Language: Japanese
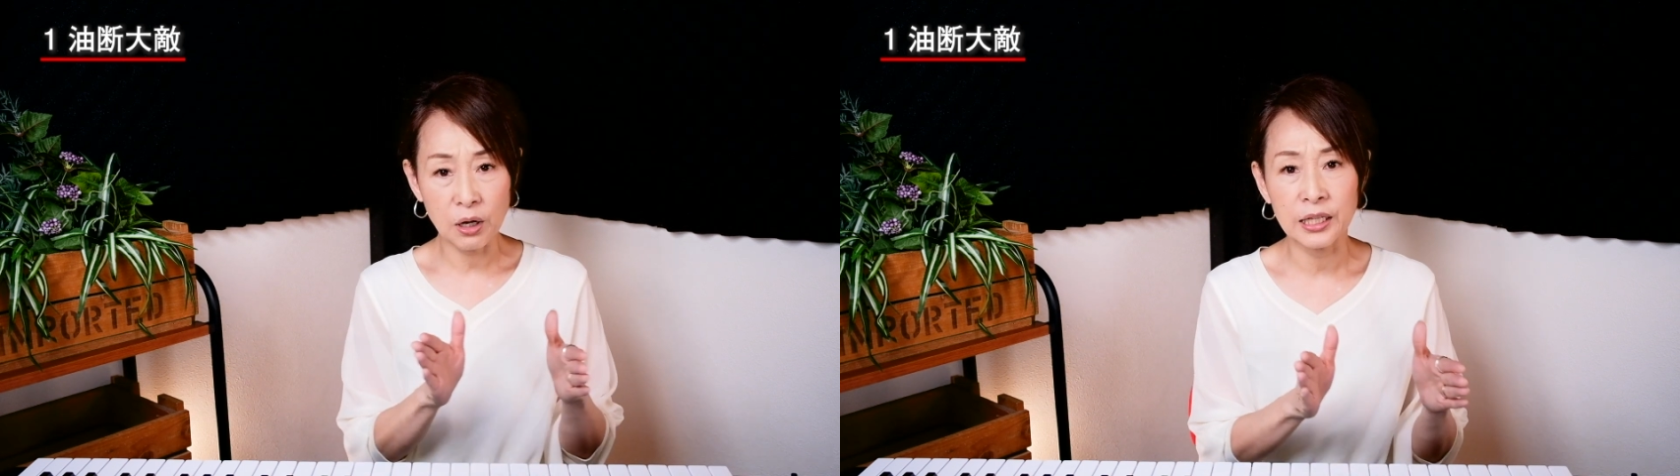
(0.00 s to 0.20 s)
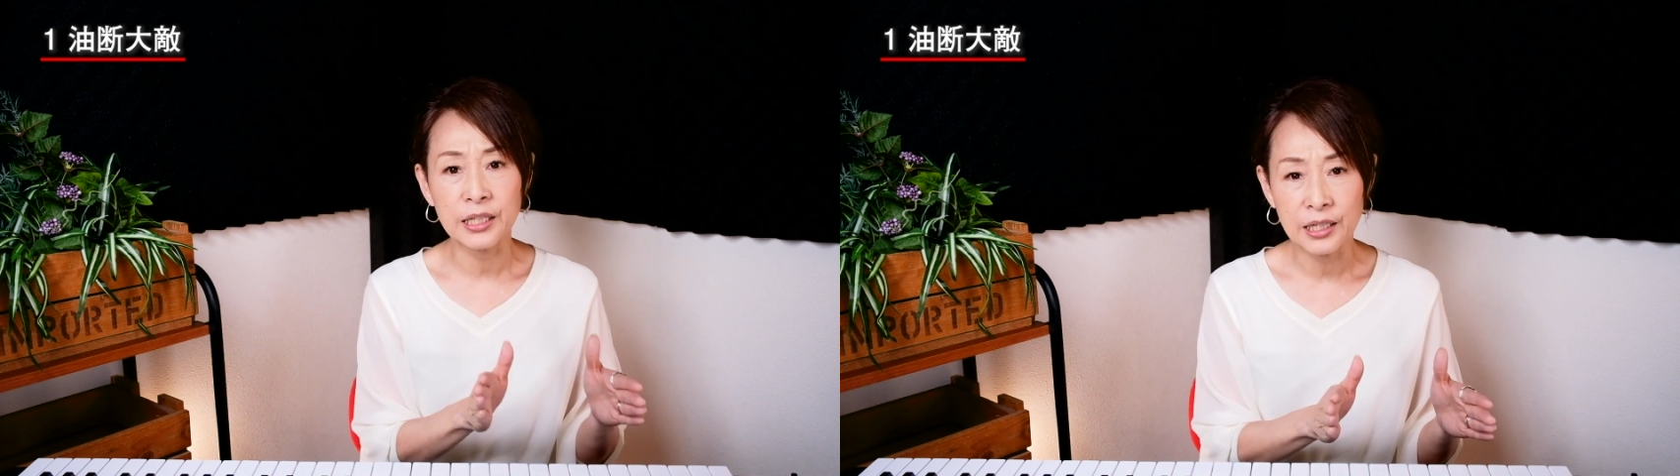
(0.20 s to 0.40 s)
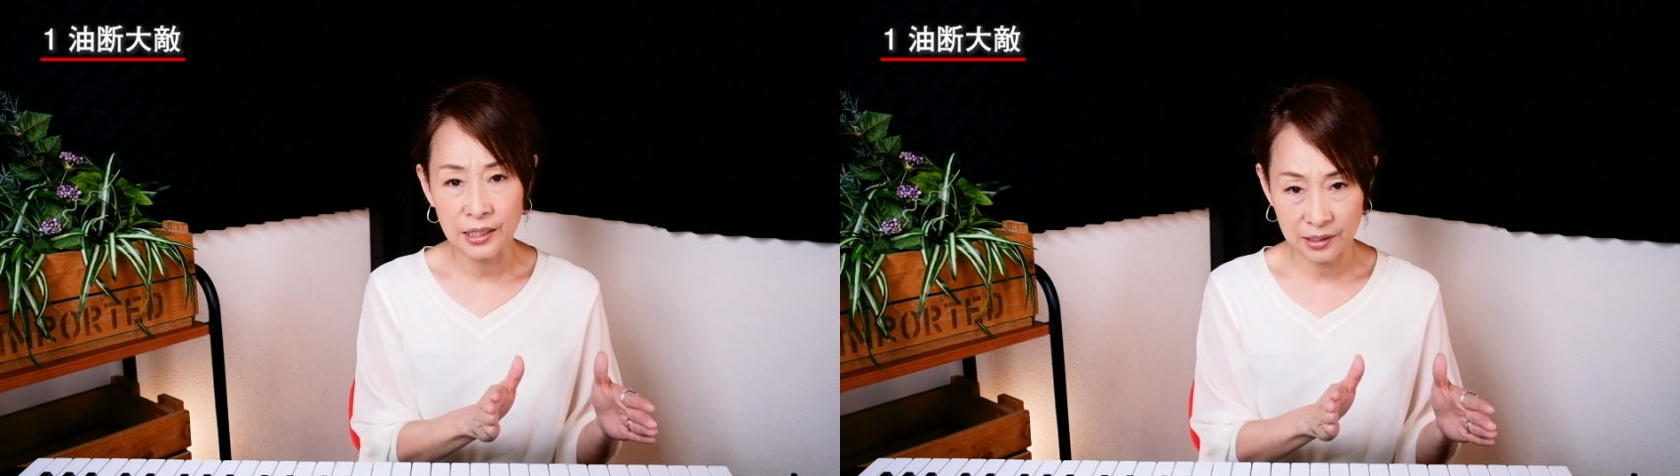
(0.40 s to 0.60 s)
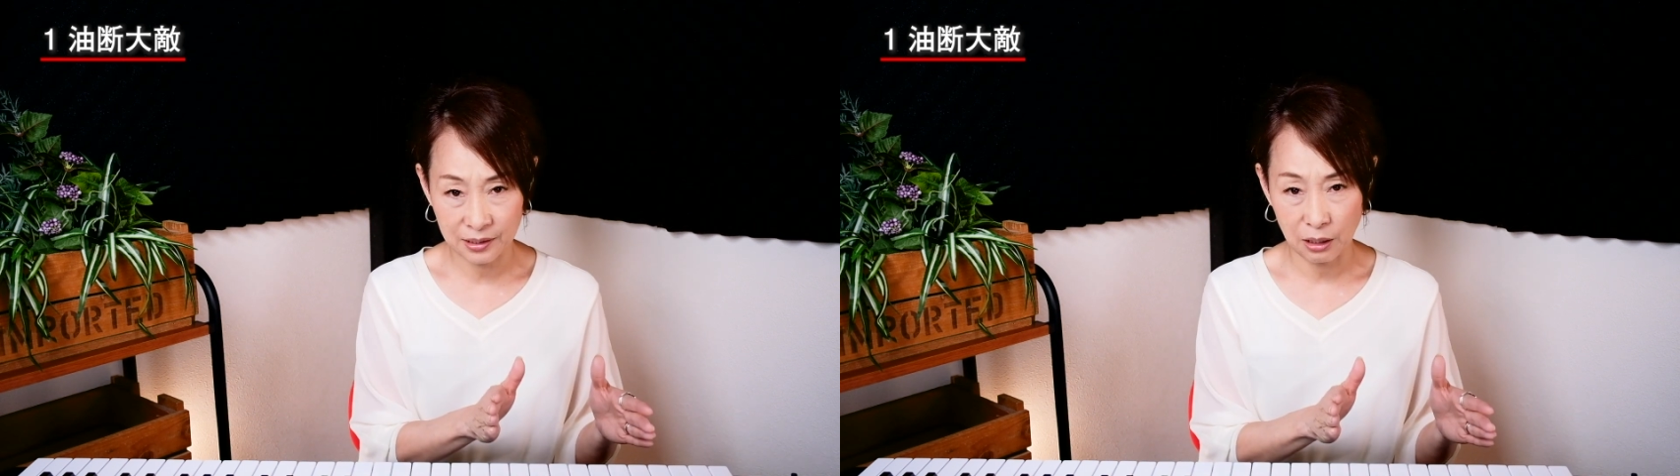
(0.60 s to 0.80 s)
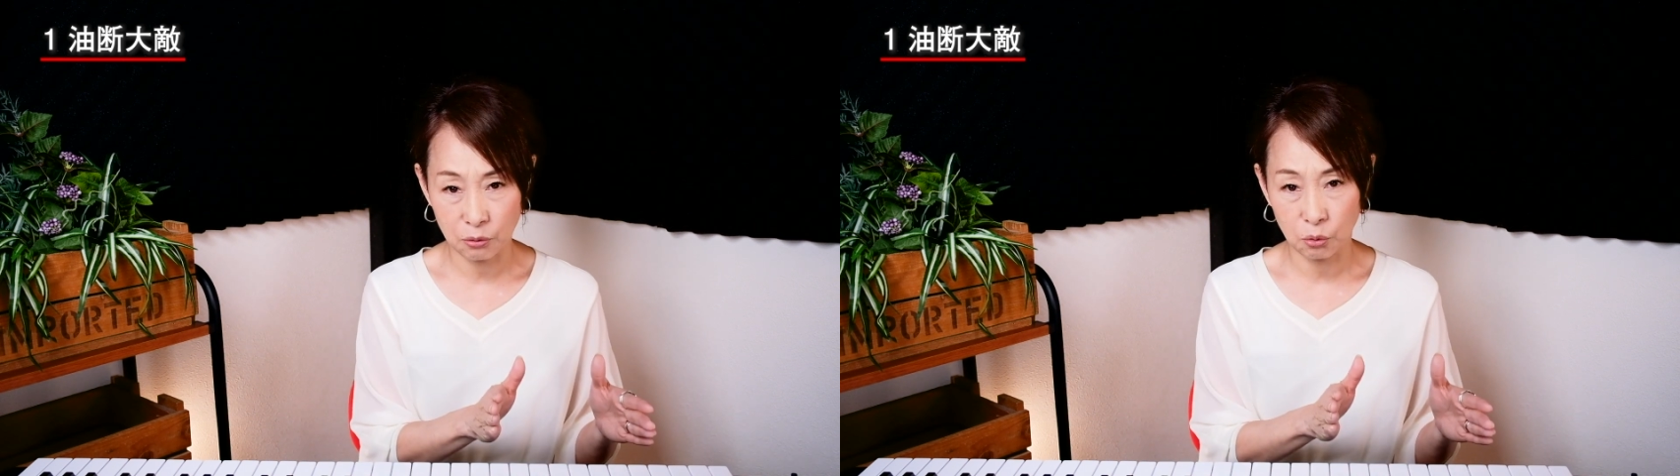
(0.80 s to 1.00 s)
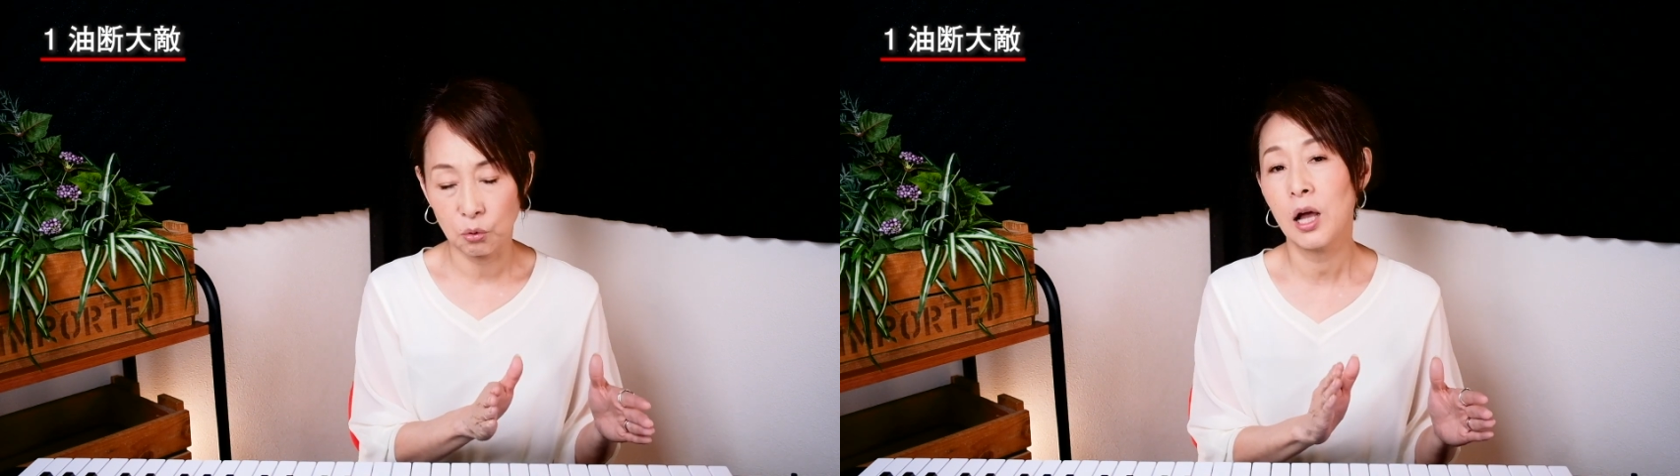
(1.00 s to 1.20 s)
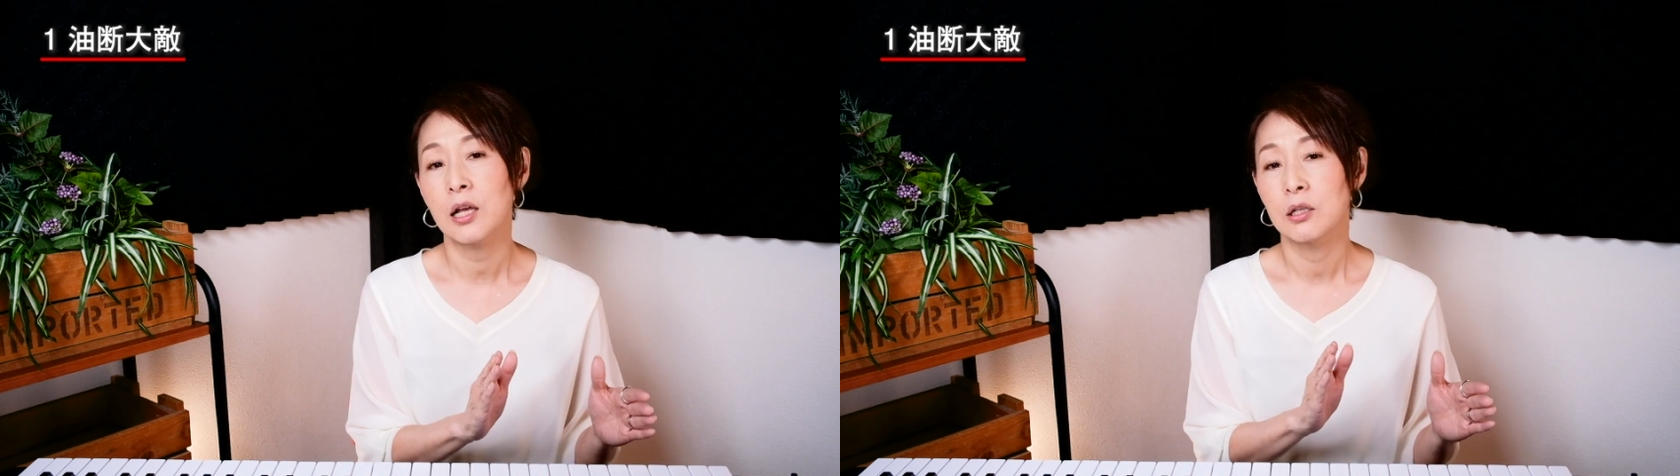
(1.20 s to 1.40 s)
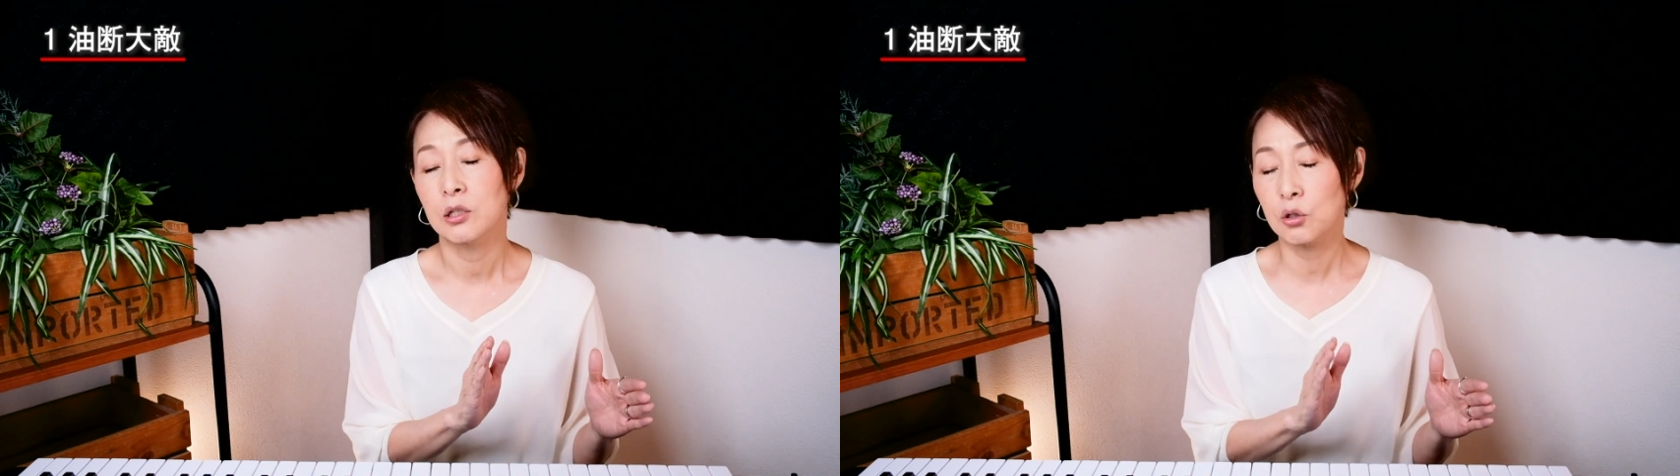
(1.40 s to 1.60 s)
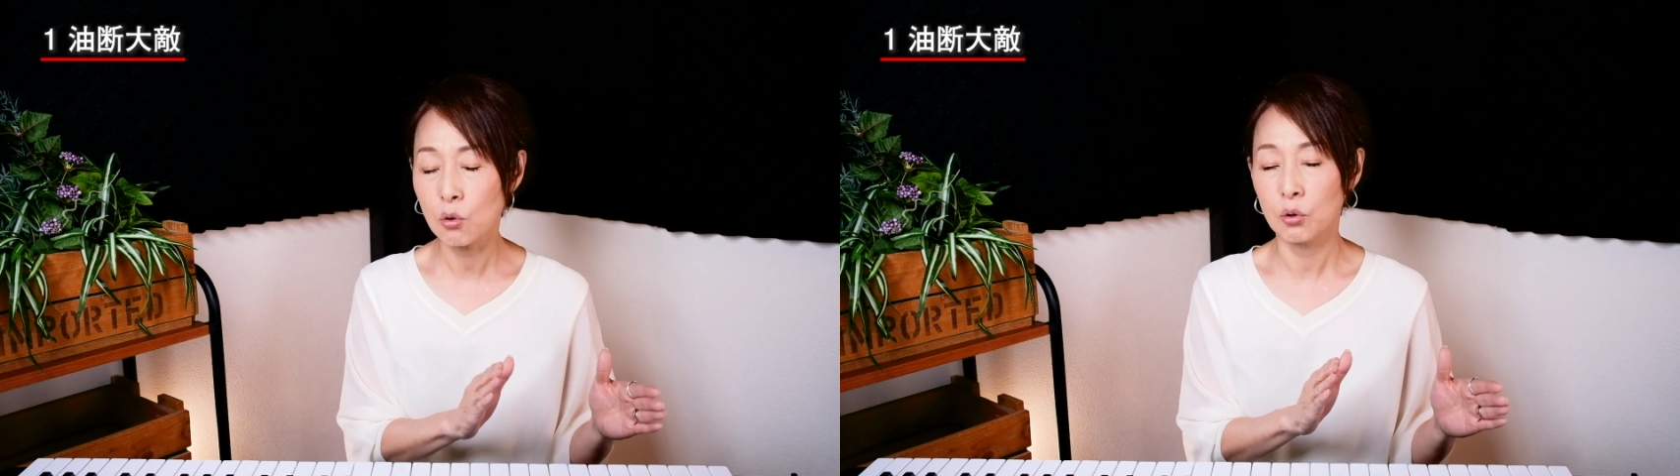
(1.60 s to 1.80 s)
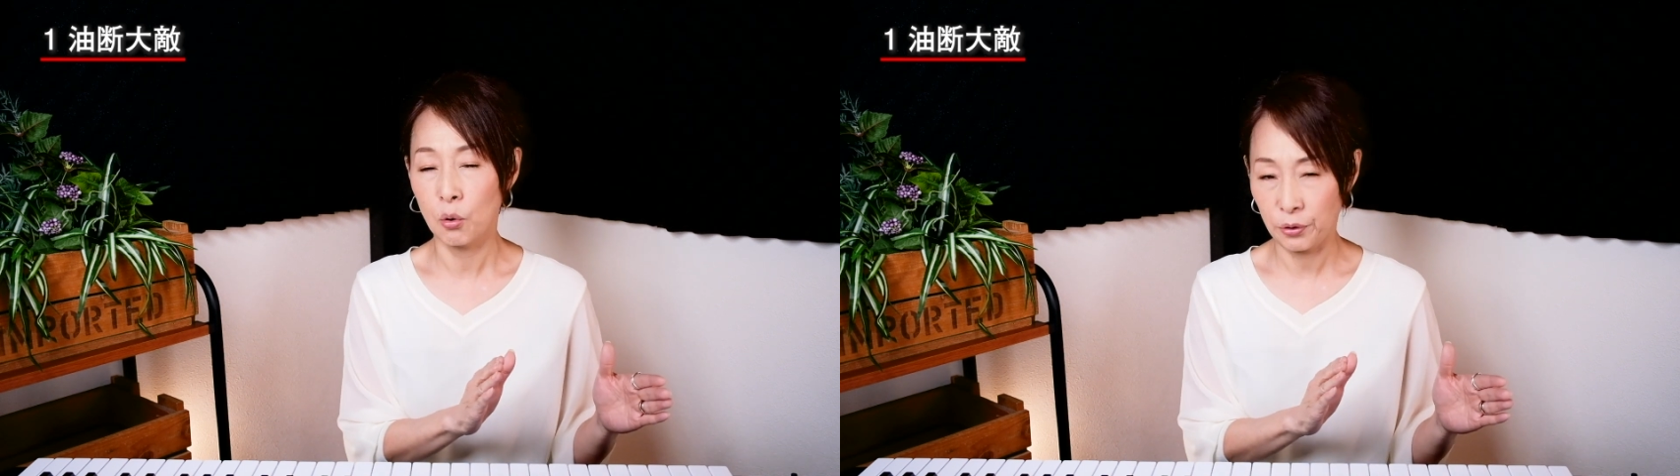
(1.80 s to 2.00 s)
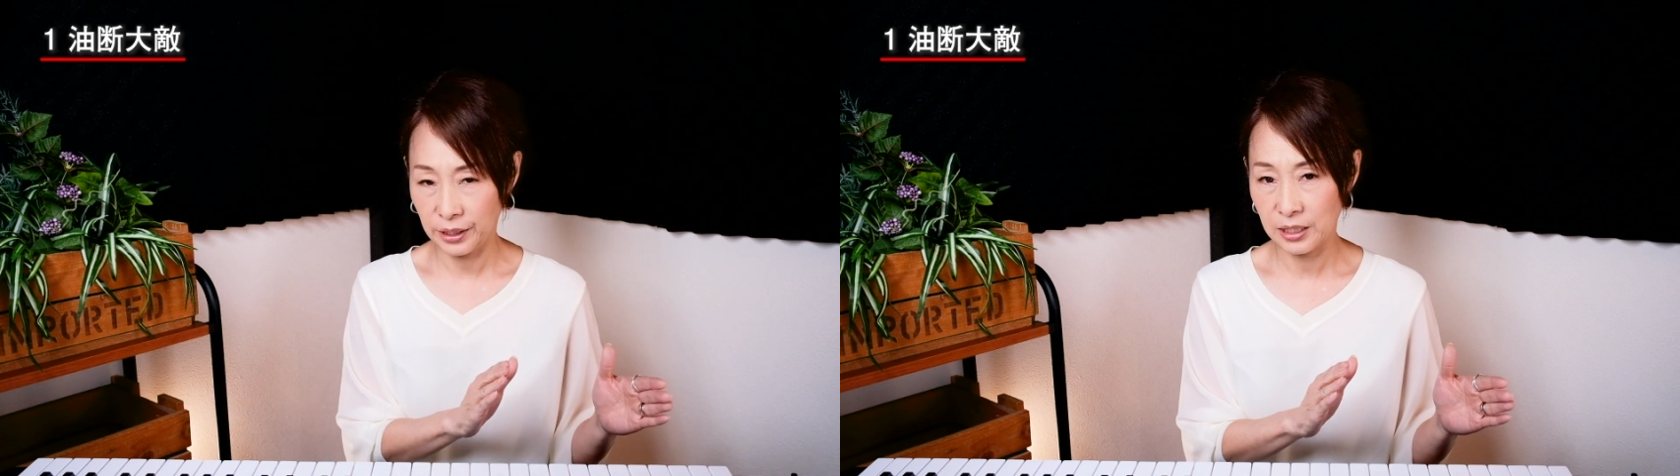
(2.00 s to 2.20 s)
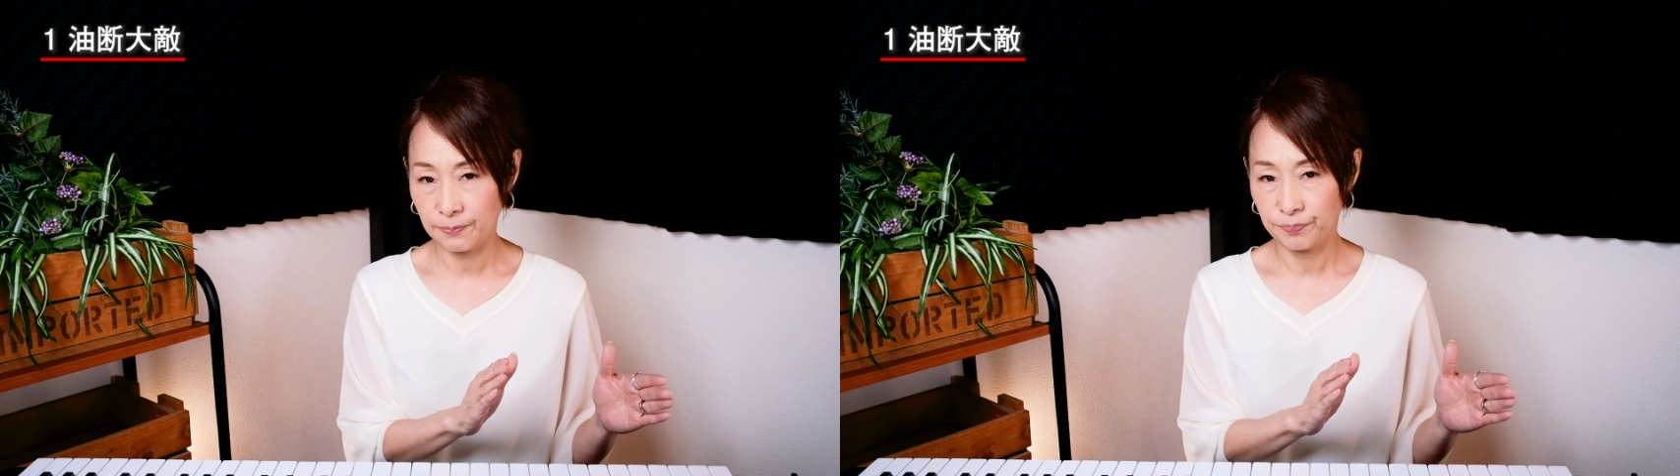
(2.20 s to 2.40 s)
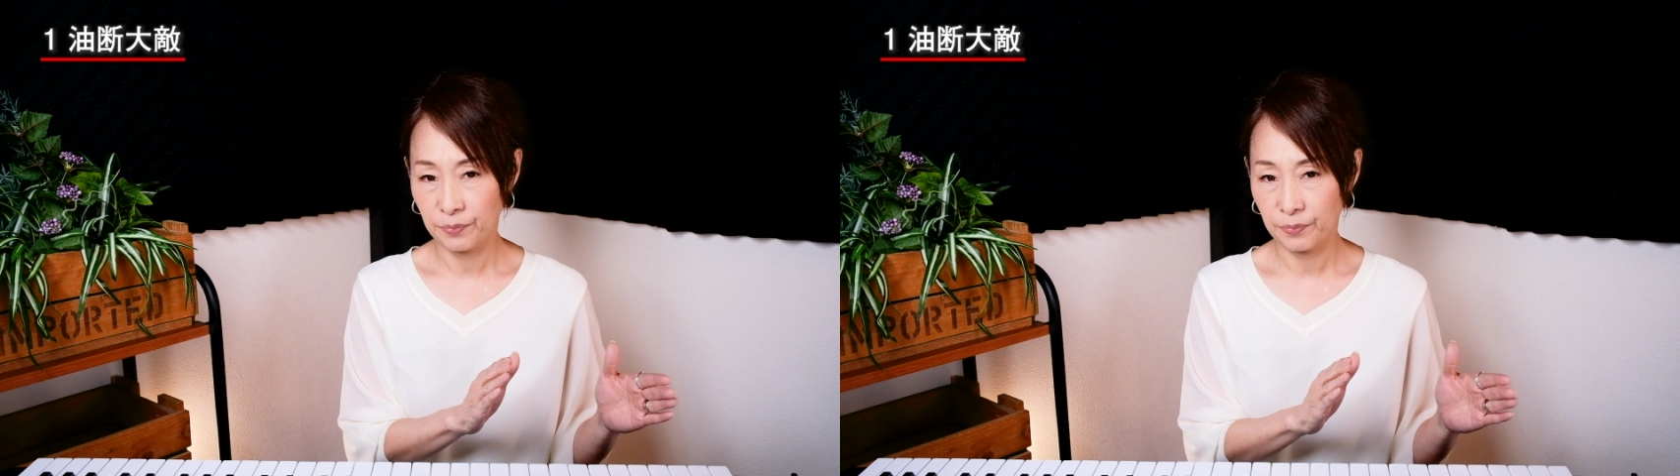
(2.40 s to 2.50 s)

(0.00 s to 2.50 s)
かに行っちゃうことがすごく多いです。